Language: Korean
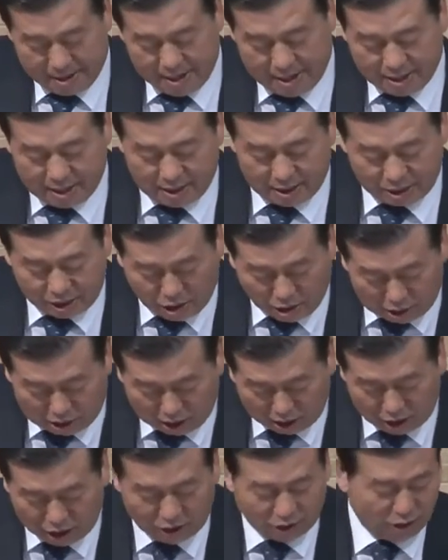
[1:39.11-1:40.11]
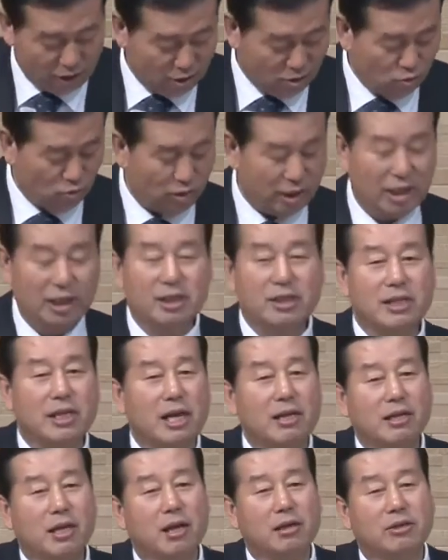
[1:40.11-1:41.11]
어, 성탄절은 우리는
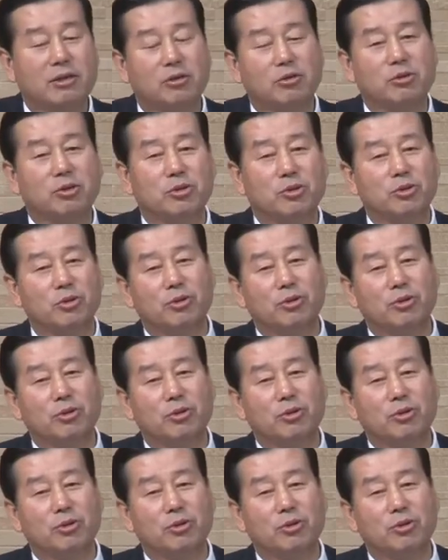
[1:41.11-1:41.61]
산타크루스